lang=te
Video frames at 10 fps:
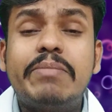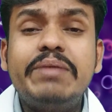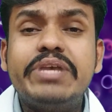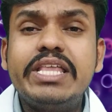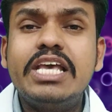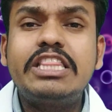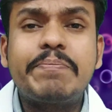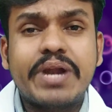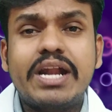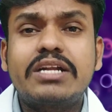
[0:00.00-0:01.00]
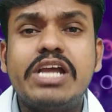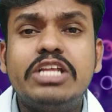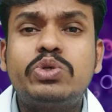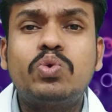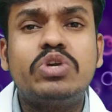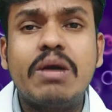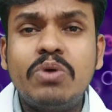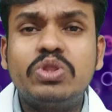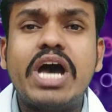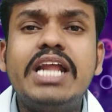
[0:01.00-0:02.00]
మనం ఏదైతే ప్రోడక్ట్ ని
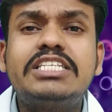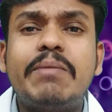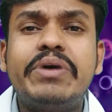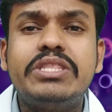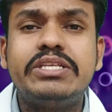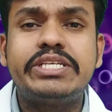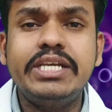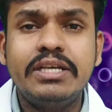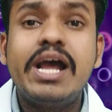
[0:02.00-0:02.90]
ఎంచుకుంటున్నామో దానికి సంబంధించి